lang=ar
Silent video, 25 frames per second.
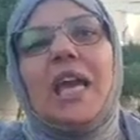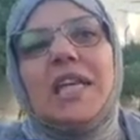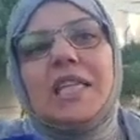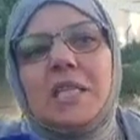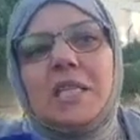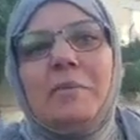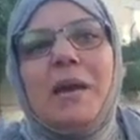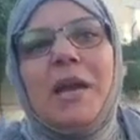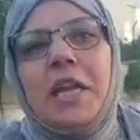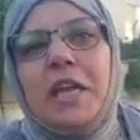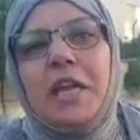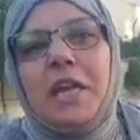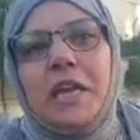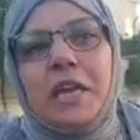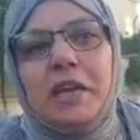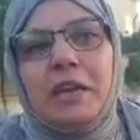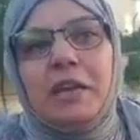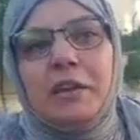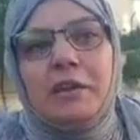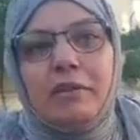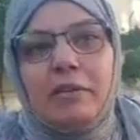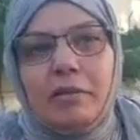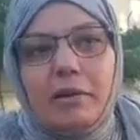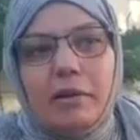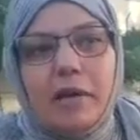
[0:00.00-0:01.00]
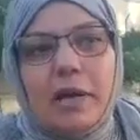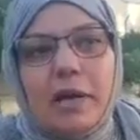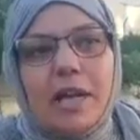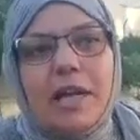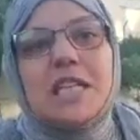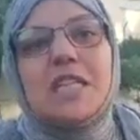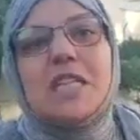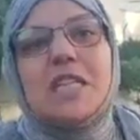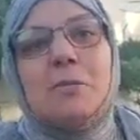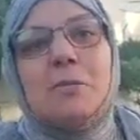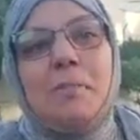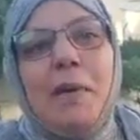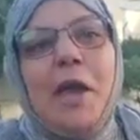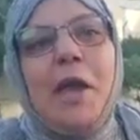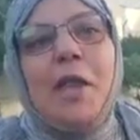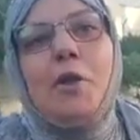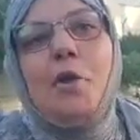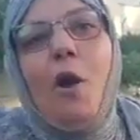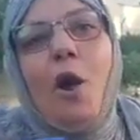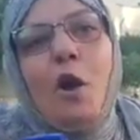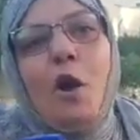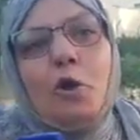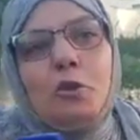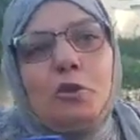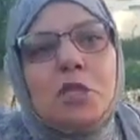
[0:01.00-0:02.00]
غيسمعني راه سمعني
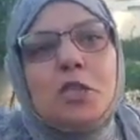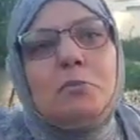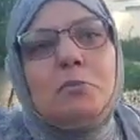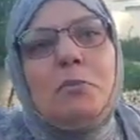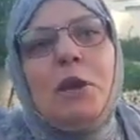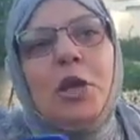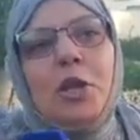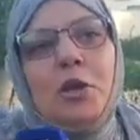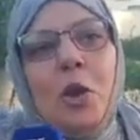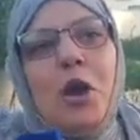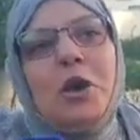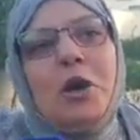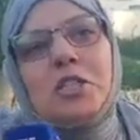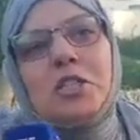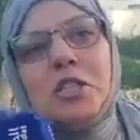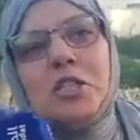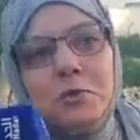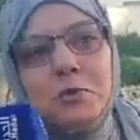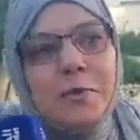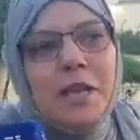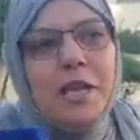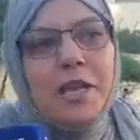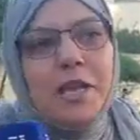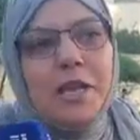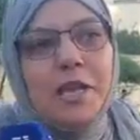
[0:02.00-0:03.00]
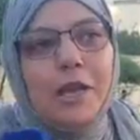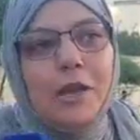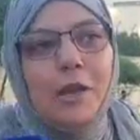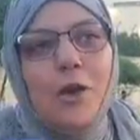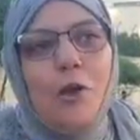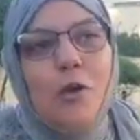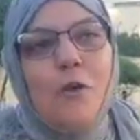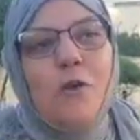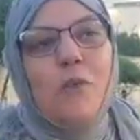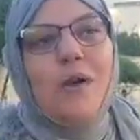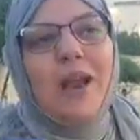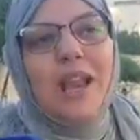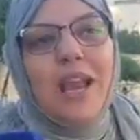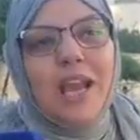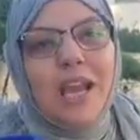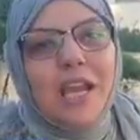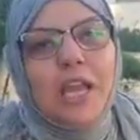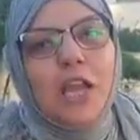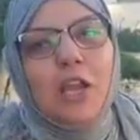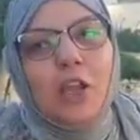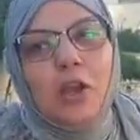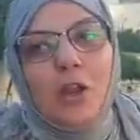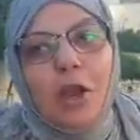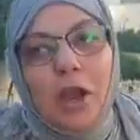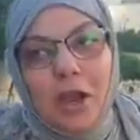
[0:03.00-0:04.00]
وعاود سمعني وعاود سمعني
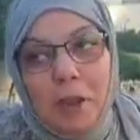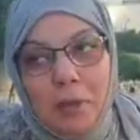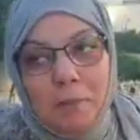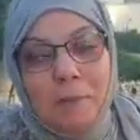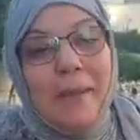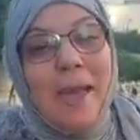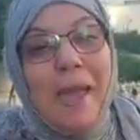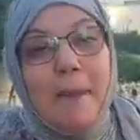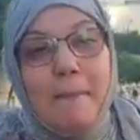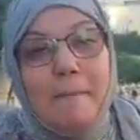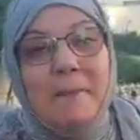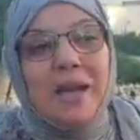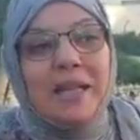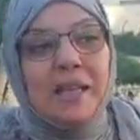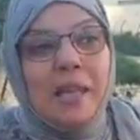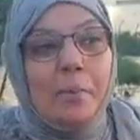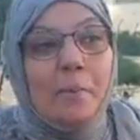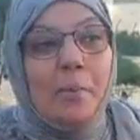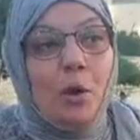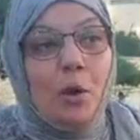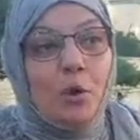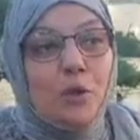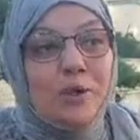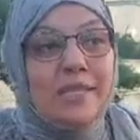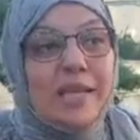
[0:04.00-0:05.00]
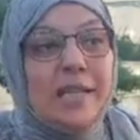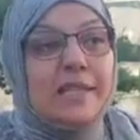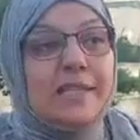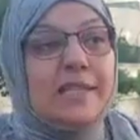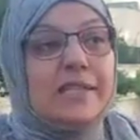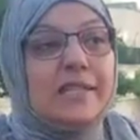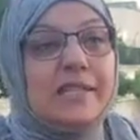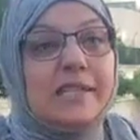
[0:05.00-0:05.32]
ولكن مهما دابا وصلت